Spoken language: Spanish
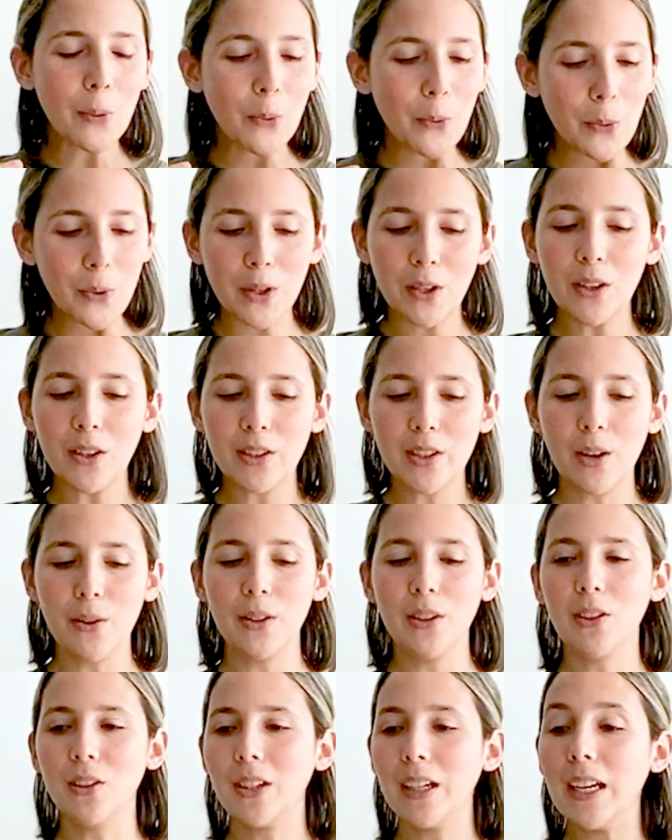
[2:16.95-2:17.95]
uno de los
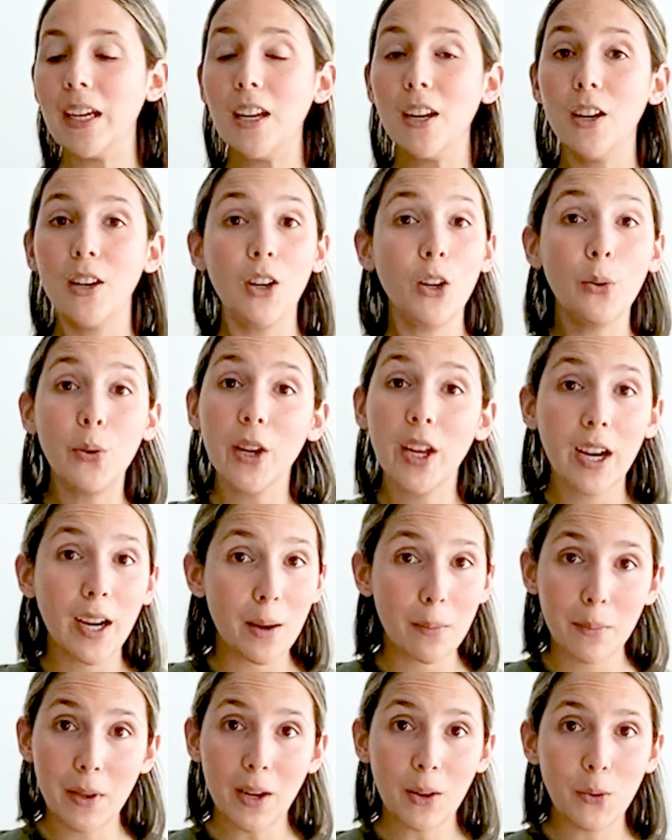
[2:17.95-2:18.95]
hábitos que no voy a
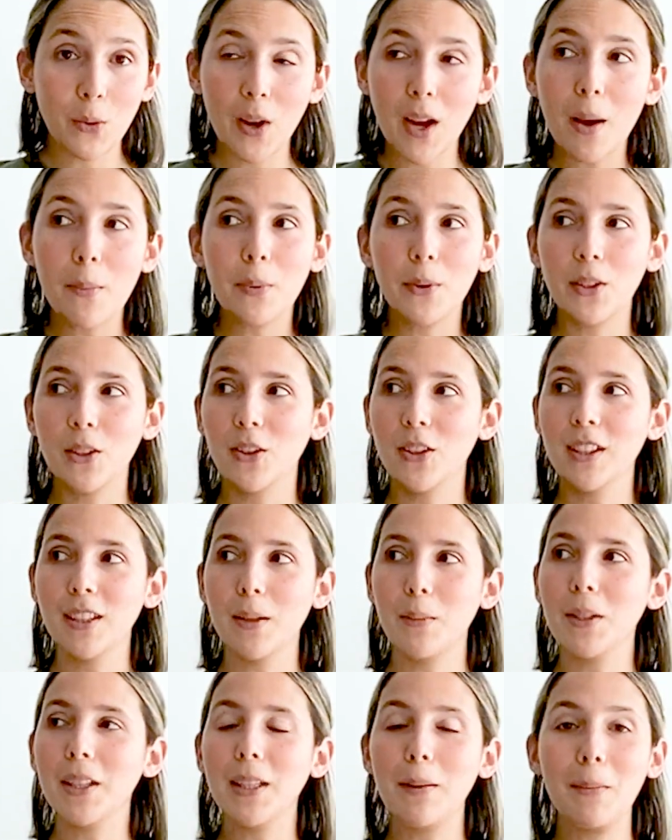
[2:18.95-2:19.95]
cambiar nunca porque
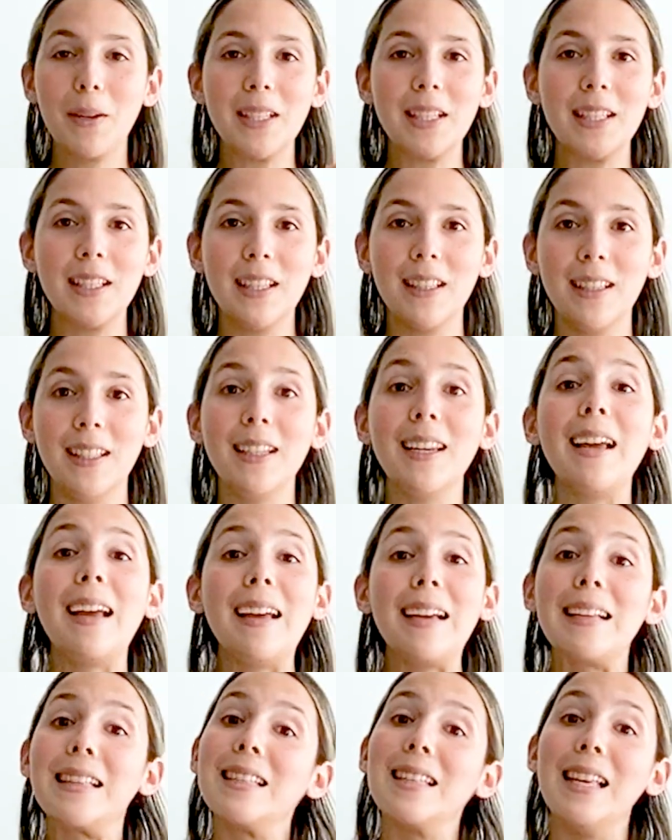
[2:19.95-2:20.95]
honestamente me hace sentir
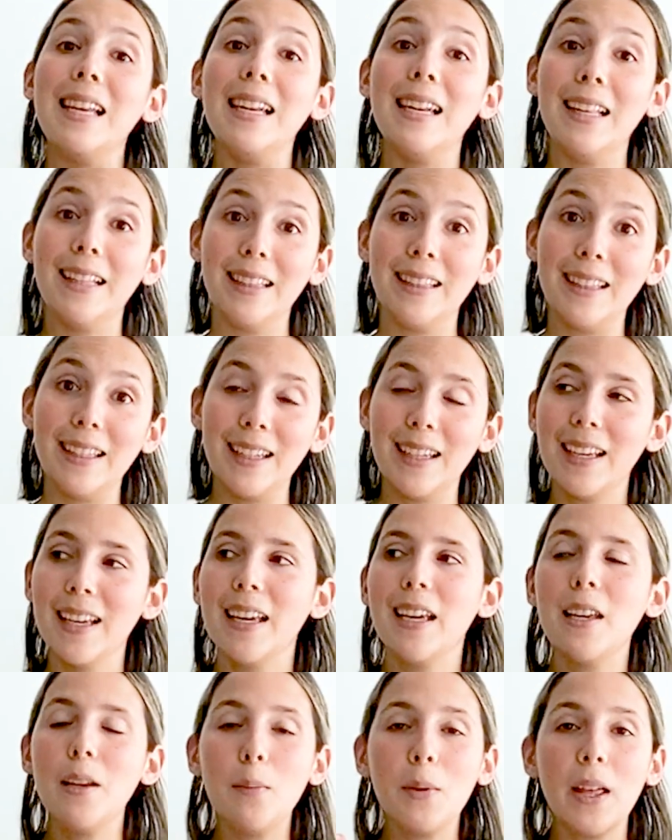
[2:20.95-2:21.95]
excelente
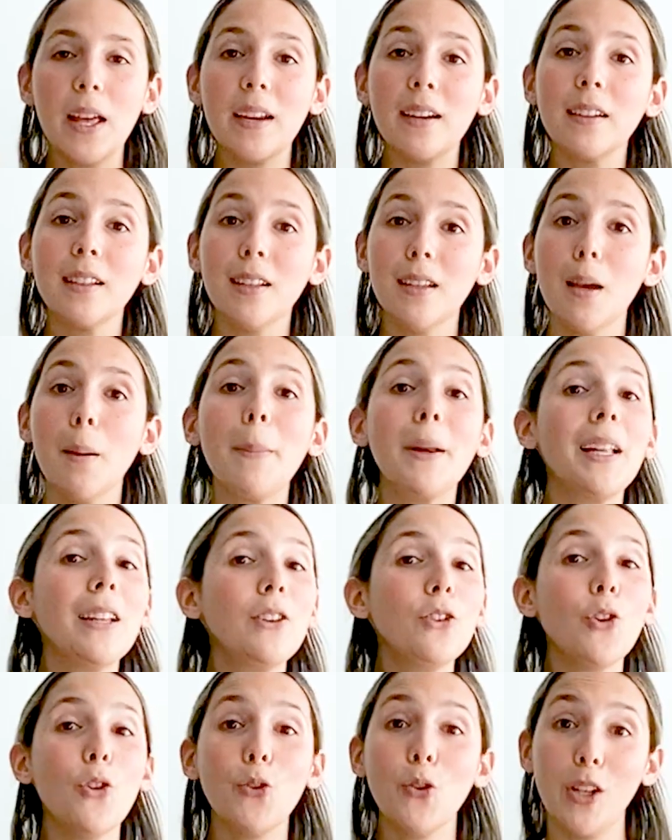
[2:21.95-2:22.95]
y me da energía
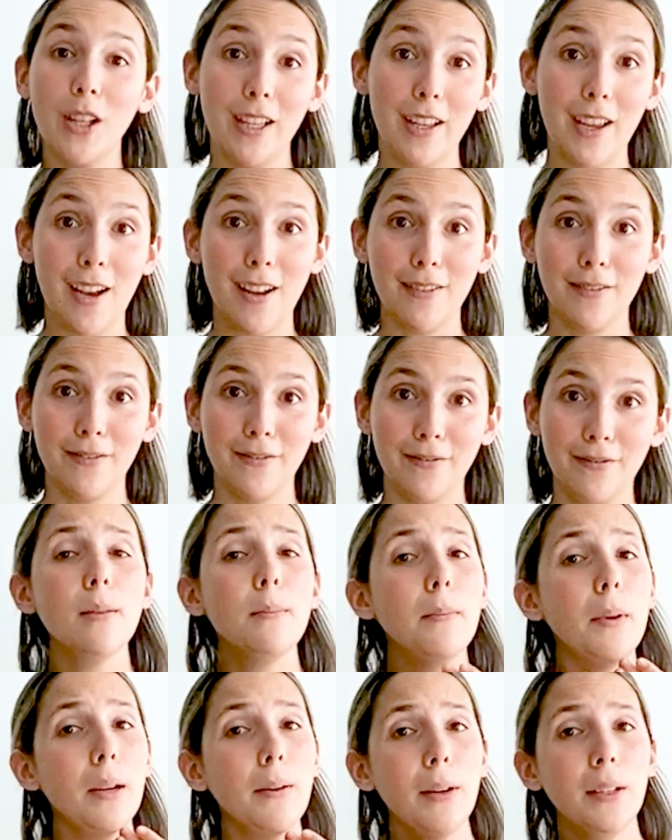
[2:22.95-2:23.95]
para todo el día.
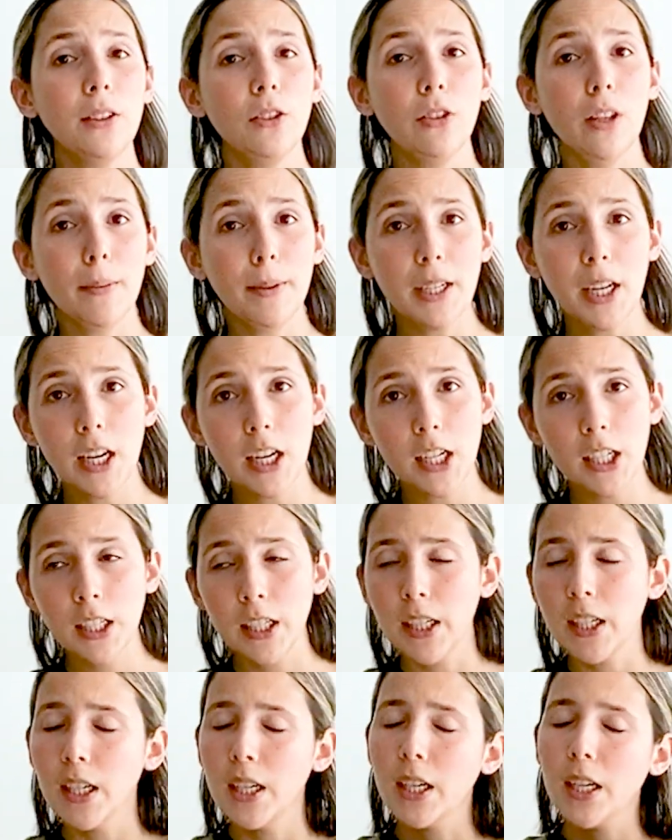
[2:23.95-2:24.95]
Me levanto a la mañana,
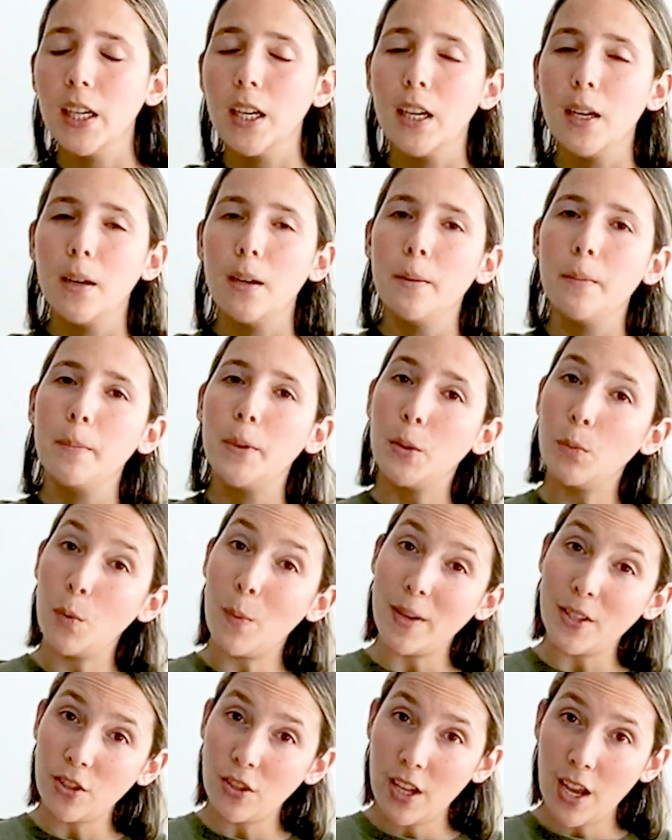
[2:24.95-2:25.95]
me tomo
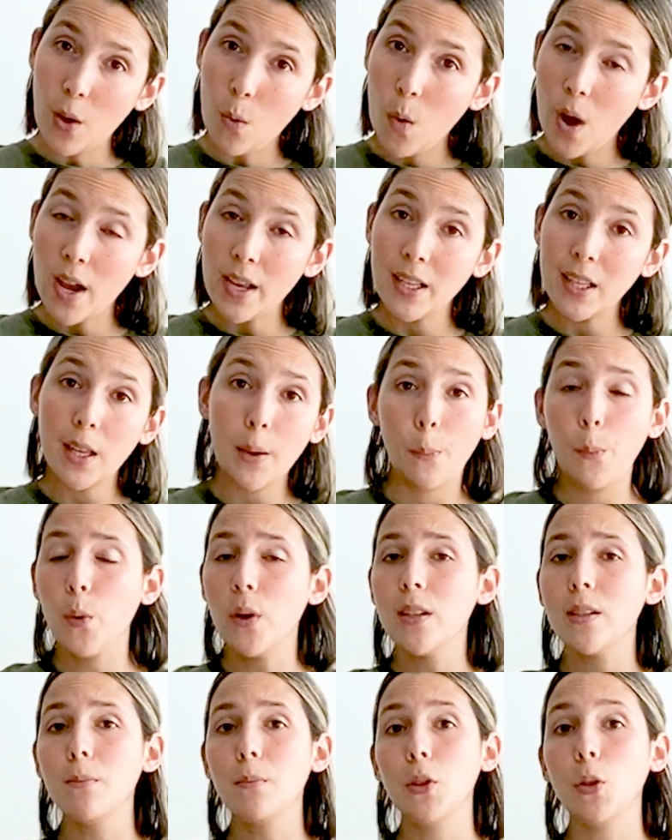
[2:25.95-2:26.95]
un vaso de agua y
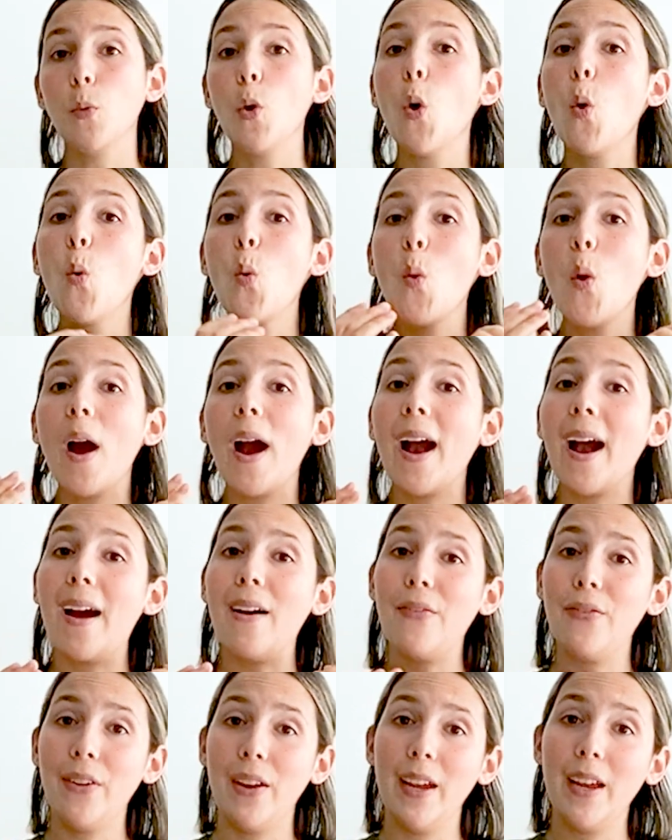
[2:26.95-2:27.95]
después me tomo un
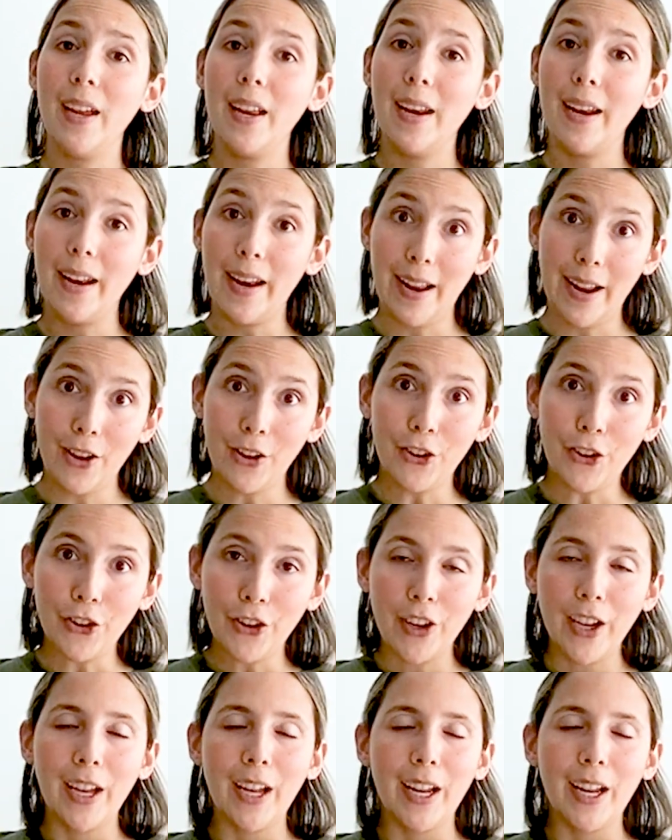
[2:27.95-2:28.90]
café negro.